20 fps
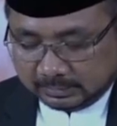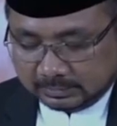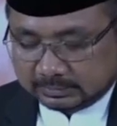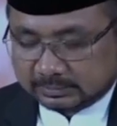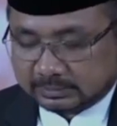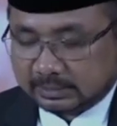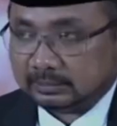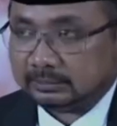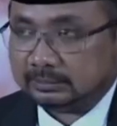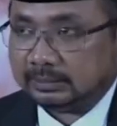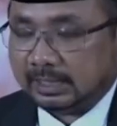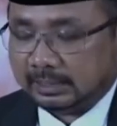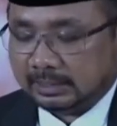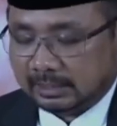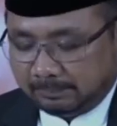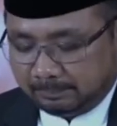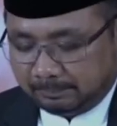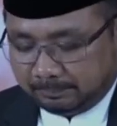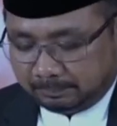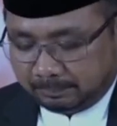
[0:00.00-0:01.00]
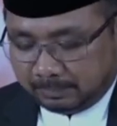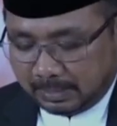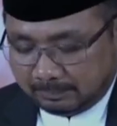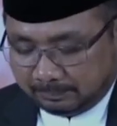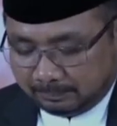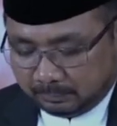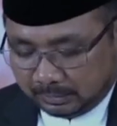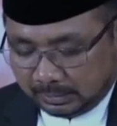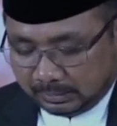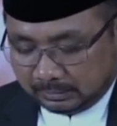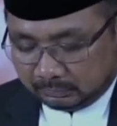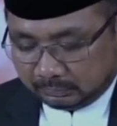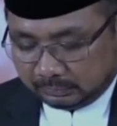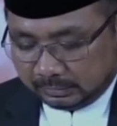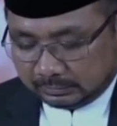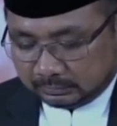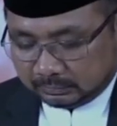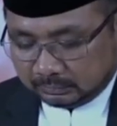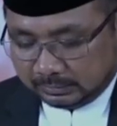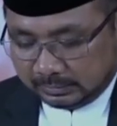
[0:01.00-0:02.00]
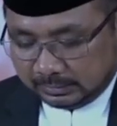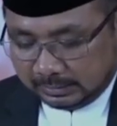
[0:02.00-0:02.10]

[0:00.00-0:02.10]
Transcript: serta laporan Rukyatul